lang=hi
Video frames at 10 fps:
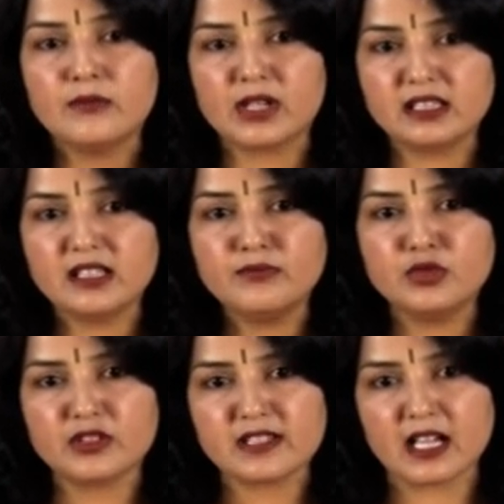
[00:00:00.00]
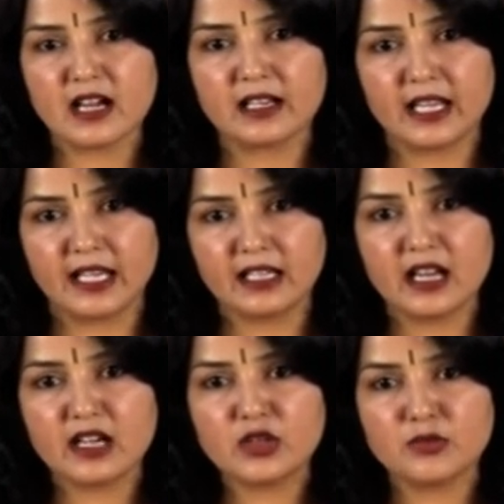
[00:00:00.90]
प्रथम पुरस्कार एक
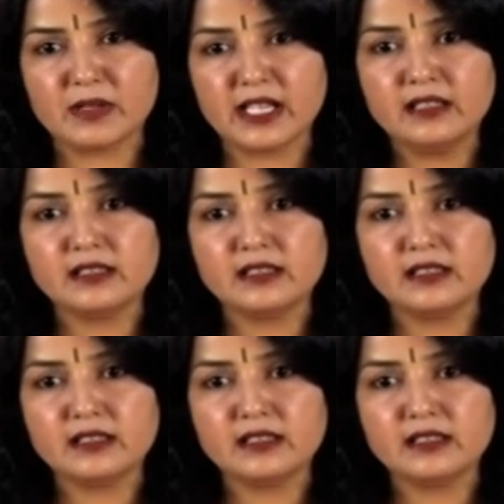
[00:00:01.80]
लाख रुपए